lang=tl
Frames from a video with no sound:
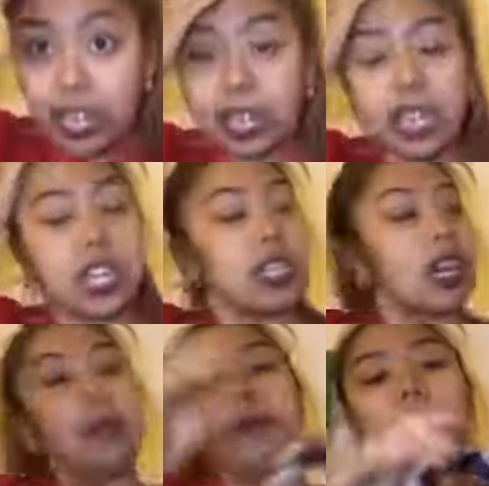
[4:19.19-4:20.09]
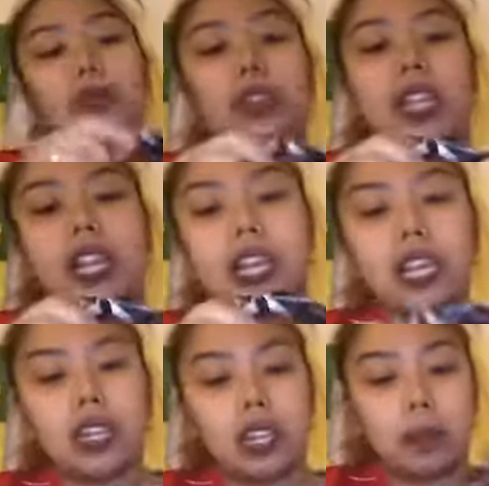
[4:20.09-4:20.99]
Lagi ka nakapone.
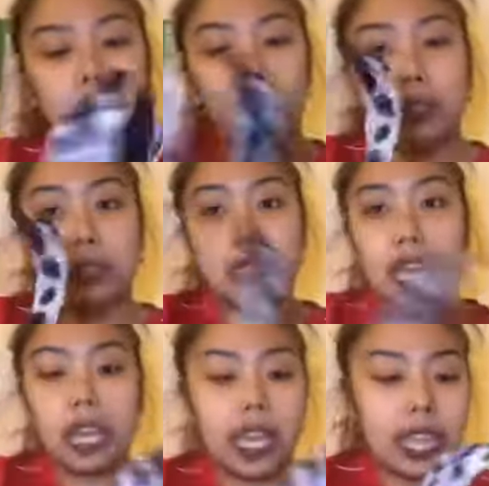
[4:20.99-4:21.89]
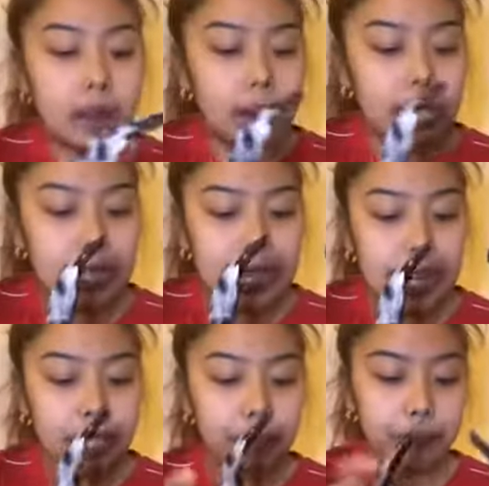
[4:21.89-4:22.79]
Lagi ka nakapone or naka-headband ka.